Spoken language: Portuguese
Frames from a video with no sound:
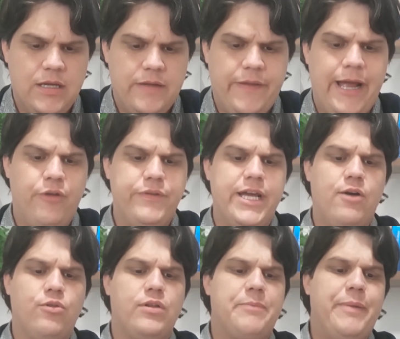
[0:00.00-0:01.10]
Na reunião,
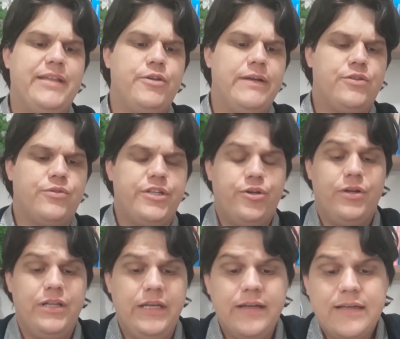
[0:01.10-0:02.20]
Lula pediu em tom de
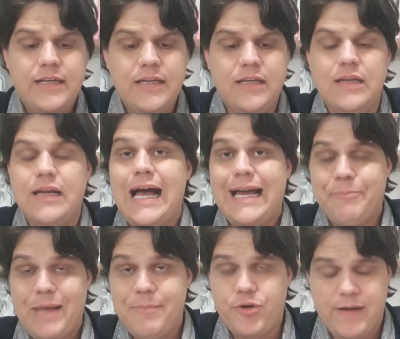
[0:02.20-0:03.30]
ironia que,
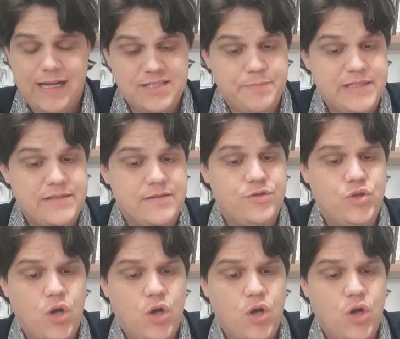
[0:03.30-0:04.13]
abro aspas,